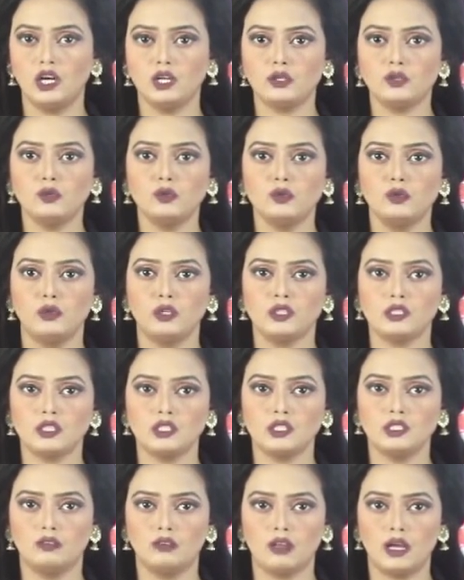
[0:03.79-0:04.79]
আটক
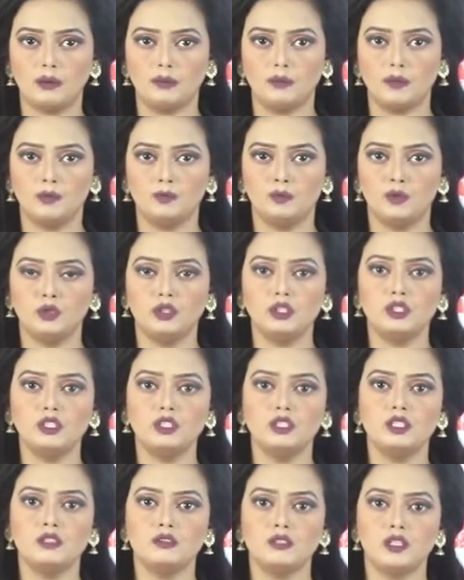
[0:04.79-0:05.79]
করেছে র্যাব
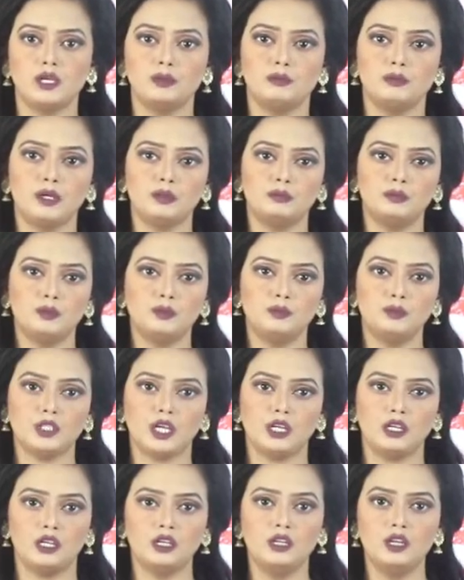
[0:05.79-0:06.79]
প্রতিনিধি শেখ মাহবুব
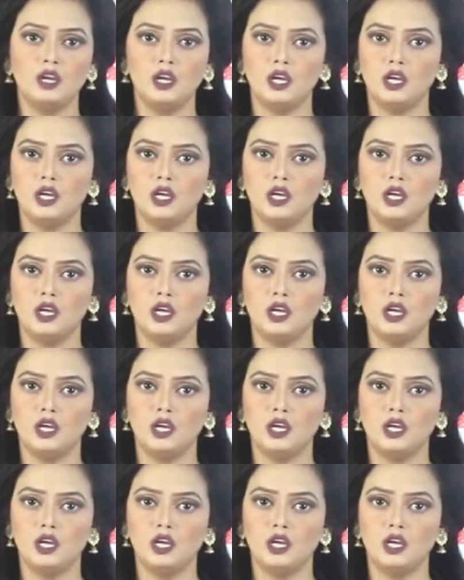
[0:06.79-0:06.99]
জানান